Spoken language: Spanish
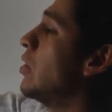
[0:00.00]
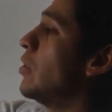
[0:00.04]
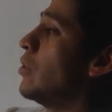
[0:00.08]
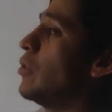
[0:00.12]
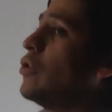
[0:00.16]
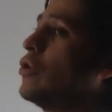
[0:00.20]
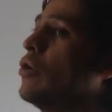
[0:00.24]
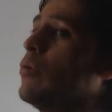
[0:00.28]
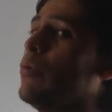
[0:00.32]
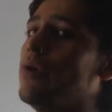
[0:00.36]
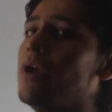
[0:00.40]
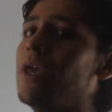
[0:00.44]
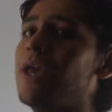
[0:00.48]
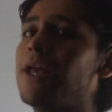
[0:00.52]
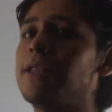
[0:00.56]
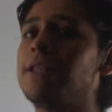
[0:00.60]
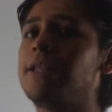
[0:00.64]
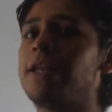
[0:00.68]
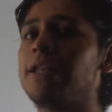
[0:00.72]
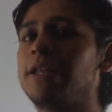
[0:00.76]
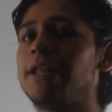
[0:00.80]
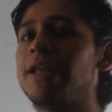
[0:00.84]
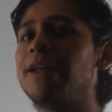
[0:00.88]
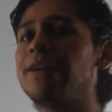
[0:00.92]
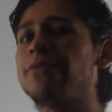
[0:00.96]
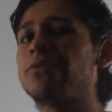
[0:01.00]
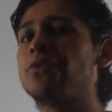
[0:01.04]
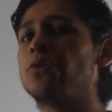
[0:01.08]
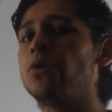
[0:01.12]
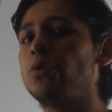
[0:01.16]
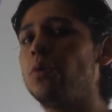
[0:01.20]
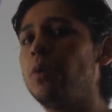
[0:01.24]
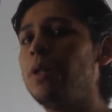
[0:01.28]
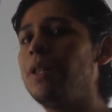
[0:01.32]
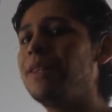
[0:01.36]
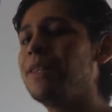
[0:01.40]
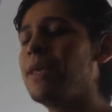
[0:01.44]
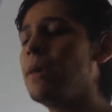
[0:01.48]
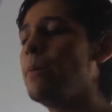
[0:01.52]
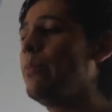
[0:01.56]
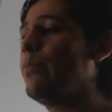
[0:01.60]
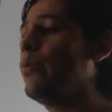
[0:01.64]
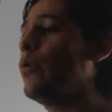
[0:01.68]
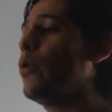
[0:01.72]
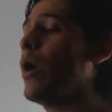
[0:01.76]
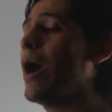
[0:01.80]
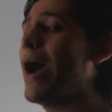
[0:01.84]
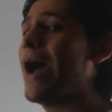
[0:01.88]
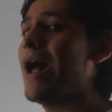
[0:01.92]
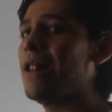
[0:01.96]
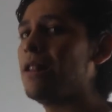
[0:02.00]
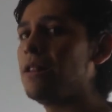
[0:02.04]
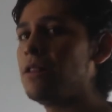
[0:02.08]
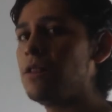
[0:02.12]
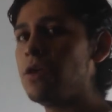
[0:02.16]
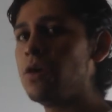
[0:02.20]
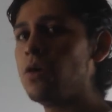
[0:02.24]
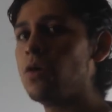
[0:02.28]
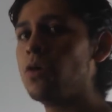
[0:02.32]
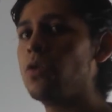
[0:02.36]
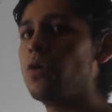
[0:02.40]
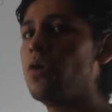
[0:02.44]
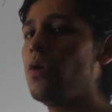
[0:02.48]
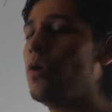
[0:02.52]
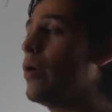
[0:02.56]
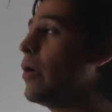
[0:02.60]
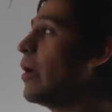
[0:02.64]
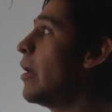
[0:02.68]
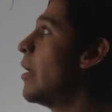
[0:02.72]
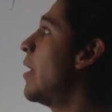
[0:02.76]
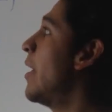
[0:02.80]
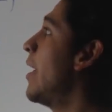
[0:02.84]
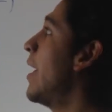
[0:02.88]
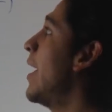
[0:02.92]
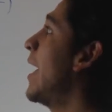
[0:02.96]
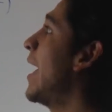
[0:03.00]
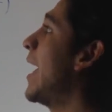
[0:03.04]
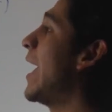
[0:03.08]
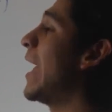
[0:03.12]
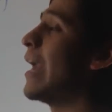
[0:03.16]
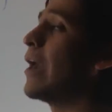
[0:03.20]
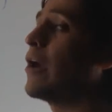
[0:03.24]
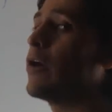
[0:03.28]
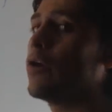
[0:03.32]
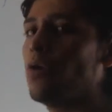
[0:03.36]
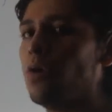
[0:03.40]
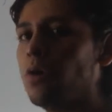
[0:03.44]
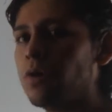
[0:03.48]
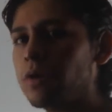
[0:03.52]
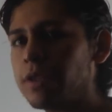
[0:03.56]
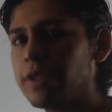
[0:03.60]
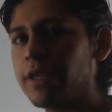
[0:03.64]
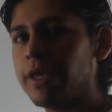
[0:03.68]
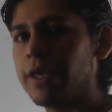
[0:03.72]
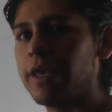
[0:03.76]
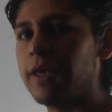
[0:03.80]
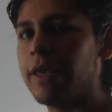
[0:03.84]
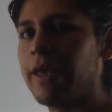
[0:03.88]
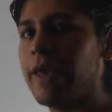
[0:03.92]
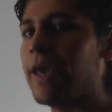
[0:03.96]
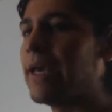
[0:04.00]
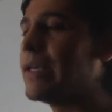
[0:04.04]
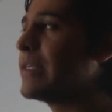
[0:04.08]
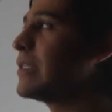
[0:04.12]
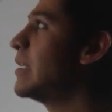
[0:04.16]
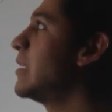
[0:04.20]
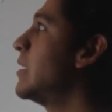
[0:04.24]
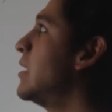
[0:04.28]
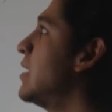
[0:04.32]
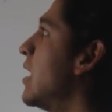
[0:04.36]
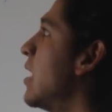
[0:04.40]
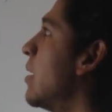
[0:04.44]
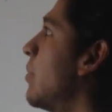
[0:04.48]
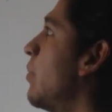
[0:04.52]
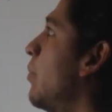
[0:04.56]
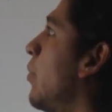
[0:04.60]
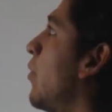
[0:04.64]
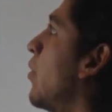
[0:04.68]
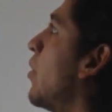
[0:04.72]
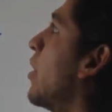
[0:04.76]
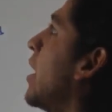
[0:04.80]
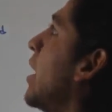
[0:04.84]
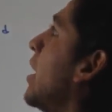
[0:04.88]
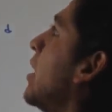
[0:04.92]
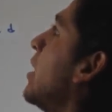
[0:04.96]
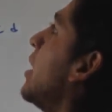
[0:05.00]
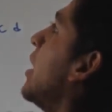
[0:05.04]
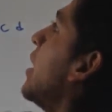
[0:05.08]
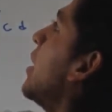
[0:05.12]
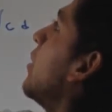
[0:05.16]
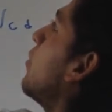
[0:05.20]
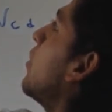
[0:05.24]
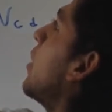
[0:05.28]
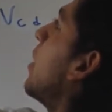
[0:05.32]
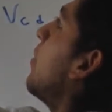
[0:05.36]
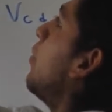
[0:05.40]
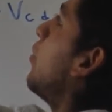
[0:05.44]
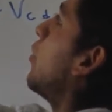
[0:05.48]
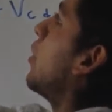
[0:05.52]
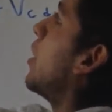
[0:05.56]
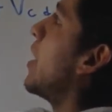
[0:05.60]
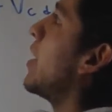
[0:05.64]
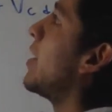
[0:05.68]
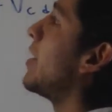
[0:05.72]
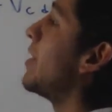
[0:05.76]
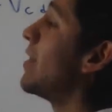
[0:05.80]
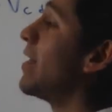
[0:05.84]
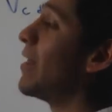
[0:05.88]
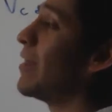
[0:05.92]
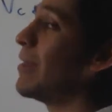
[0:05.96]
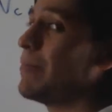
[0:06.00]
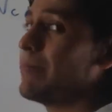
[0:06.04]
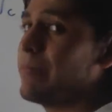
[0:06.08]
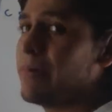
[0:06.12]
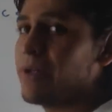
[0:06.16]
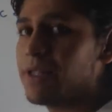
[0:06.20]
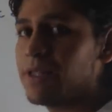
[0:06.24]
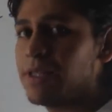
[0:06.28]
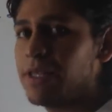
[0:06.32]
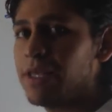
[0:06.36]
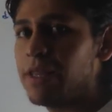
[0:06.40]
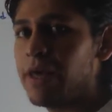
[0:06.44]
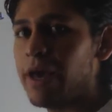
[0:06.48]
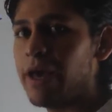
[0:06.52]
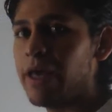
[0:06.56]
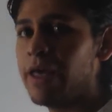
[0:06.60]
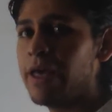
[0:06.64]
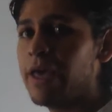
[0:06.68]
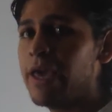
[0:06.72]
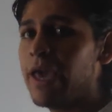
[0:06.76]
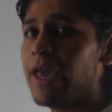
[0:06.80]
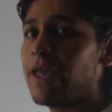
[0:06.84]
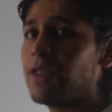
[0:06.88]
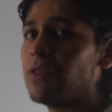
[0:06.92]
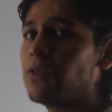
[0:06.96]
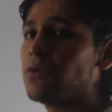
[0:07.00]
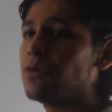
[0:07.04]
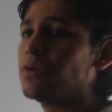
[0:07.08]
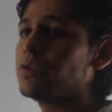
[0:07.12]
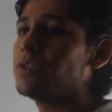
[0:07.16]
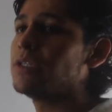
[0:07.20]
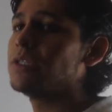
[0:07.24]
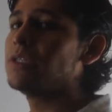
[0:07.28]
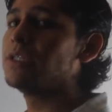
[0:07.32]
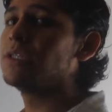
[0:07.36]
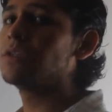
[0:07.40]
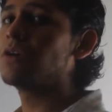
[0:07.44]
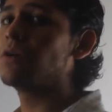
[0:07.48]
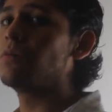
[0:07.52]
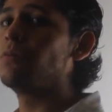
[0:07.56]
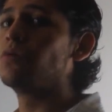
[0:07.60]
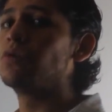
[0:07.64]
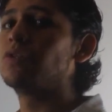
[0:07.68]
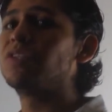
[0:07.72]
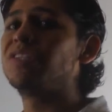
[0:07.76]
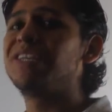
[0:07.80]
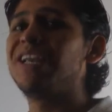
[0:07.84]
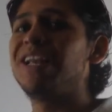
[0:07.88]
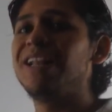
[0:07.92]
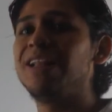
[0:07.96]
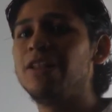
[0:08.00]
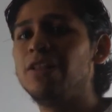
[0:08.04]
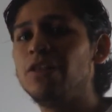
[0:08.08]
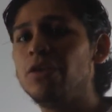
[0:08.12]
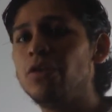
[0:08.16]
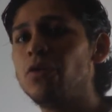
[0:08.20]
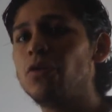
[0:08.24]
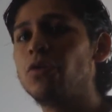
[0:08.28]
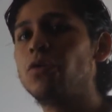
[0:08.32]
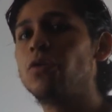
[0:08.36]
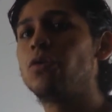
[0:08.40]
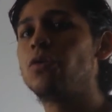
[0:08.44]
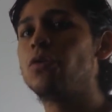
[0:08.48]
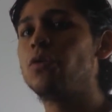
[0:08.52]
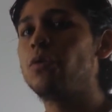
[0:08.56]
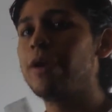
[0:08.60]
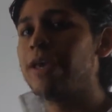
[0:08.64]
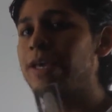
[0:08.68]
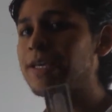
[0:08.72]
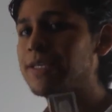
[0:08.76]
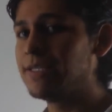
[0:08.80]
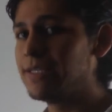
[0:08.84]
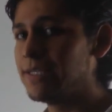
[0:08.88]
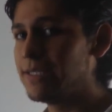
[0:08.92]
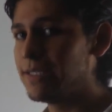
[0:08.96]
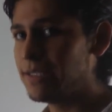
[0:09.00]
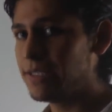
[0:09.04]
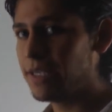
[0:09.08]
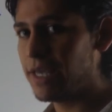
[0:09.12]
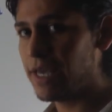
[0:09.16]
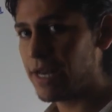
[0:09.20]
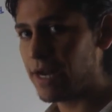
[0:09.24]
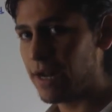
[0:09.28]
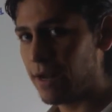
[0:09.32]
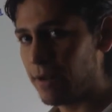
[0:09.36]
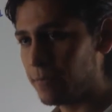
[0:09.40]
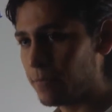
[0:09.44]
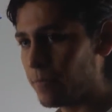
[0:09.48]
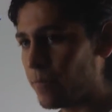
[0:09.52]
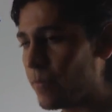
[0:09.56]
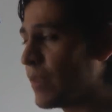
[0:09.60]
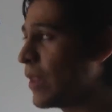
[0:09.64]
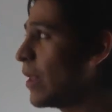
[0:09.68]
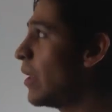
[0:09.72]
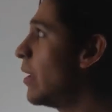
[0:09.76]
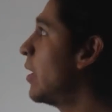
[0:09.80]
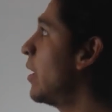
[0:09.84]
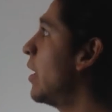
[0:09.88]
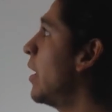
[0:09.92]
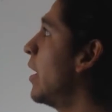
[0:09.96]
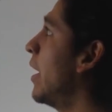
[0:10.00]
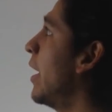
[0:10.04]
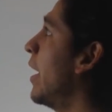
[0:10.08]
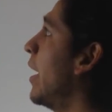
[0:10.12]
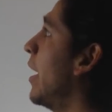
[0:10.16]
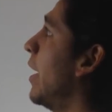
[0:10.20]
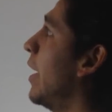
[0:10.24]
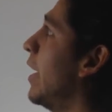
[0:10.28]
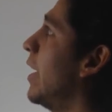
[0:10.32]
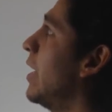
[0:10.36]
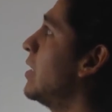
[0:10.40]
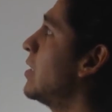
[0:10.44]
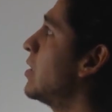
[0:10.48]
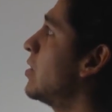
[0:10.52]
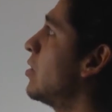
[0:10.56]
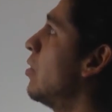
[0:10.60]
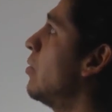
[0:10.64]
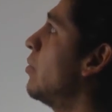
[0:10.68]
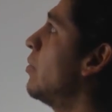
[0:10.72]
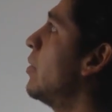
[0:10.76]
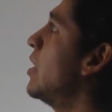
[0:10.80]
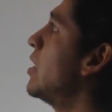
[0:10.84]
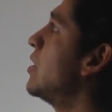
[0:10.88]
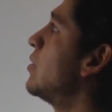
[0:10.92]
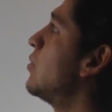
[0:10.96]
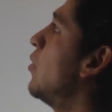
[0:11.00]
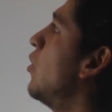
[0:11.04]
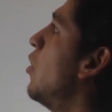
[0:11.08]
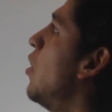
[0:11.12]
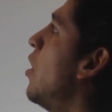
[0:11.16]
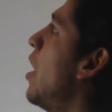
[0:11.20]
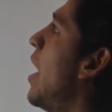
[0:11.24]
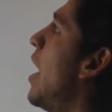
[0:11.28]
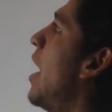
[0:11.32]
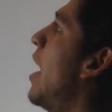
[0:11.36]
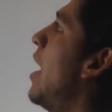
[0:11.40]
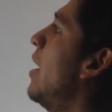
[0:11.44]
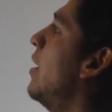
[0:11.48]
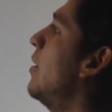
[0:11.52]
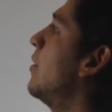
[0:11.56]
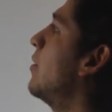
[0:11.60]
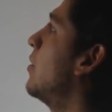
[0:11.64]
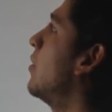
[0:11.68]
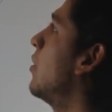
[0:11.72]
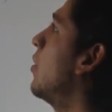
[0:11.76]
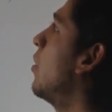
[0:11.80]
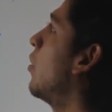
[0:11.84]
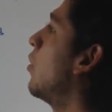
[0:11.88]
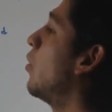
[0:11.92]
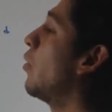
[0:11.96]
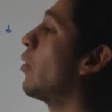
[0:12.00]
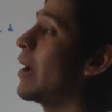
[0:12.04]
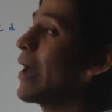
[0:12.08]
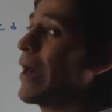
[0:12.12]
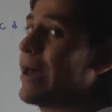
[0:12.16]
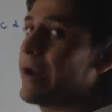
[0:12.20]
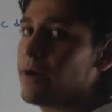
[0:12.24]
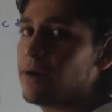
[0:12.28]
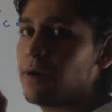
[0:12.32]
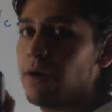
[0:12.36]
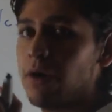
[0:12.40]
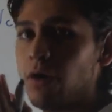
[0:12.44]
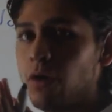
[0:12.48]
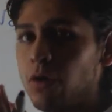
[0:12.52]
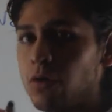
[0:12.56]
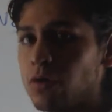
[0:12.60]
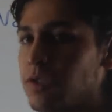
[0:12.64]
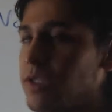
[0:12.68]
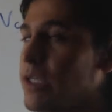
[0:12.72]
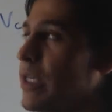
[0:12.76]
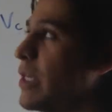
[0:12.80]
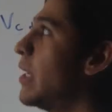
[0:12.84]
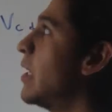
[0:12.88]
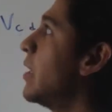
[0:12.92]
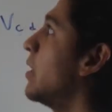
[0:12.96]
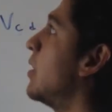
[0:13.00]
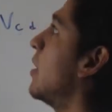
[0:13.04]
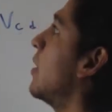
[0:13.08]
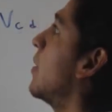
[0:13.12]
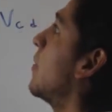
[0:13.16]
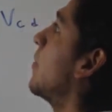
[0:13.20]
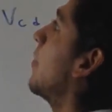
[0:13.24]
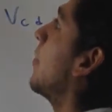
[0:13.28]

yo voy a tener todo el tiempo al diodo en corte, es decir, porque tiene una polaridad invertida. Entonces es como si el diodo no existiera. Es lo mismo a colocar lo siguiente.